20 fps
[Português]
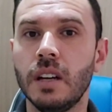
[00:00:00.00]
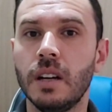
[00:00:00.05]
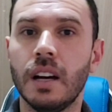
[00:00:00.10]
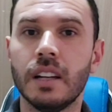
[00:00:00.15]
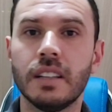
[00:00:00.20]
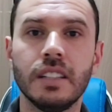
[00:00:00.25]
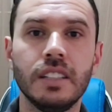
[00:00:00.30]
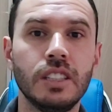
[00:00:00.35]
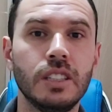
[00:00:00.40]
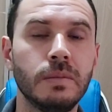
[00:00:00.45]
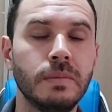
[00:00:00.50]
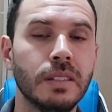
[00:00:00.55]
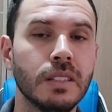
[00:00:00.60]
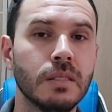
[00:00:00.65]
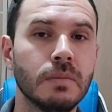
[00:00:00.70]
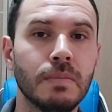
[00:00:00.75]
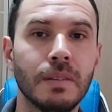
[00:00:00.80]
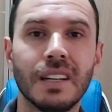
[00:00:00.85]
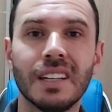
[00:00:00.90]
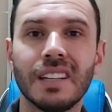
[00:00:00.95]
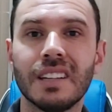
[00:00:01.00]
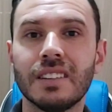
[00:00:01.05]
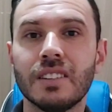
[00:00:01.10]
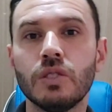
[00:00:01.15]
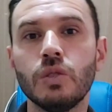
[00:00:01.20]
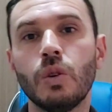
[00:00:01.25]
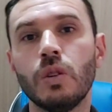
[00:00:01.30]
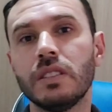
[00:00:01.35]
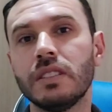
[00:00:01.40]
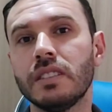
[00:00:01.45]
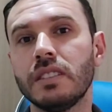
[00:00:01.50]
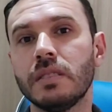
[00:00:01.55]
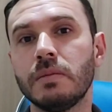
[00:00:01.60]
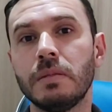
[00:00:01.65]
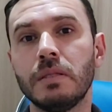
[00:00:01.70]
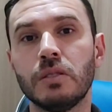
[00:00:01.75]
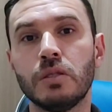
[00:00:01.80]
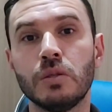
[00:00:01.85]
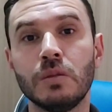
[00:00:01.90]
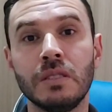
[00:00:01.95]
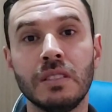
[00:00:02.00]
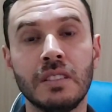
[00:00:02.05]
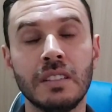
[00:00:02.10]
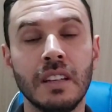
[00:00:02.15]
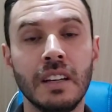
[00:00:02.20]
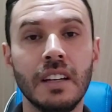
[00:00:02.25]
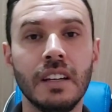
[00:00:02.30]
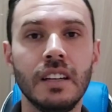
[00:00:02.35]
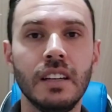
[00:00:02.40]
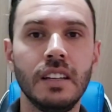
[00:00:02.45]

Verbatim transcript: atendimento para todas as pessoas,